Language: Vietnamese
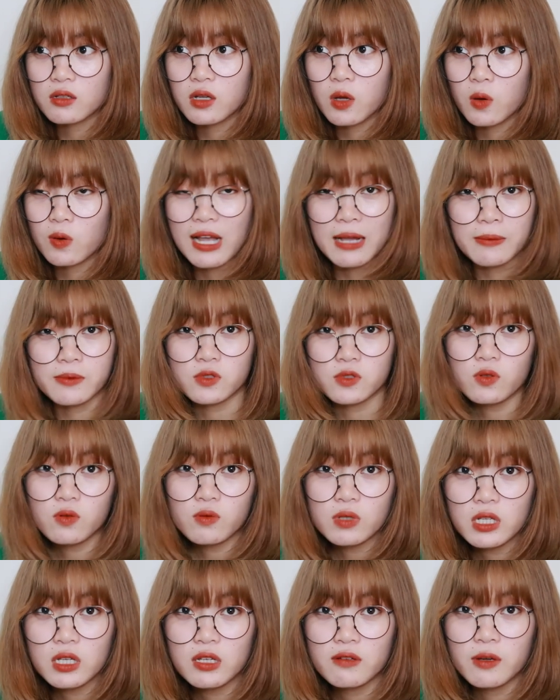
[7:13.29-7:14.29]
kiểu cảm
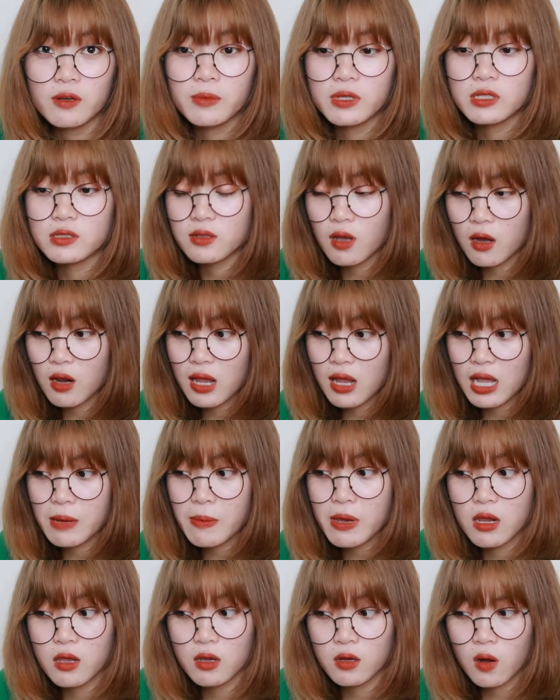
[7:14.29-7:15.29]
xúc ấy, và mình sợ là các
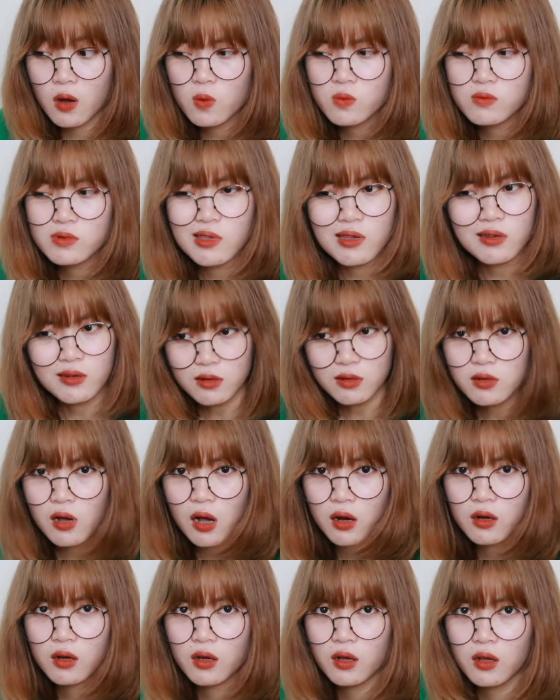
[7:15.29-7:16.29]
bạn đấy không diễn
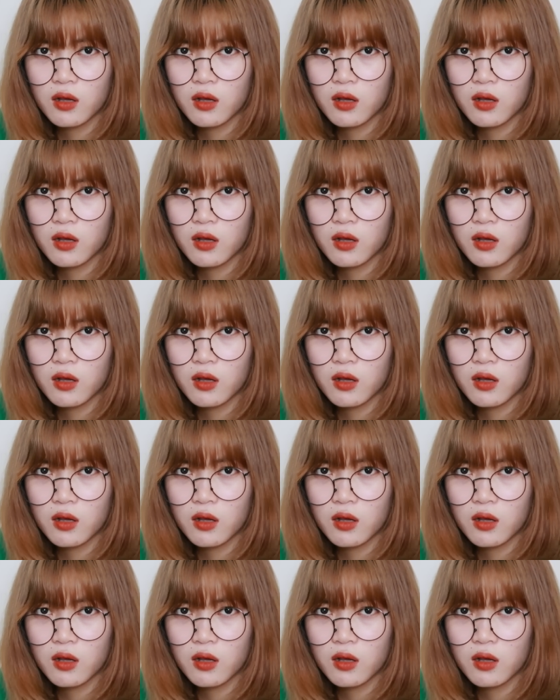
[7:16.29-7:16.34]
được.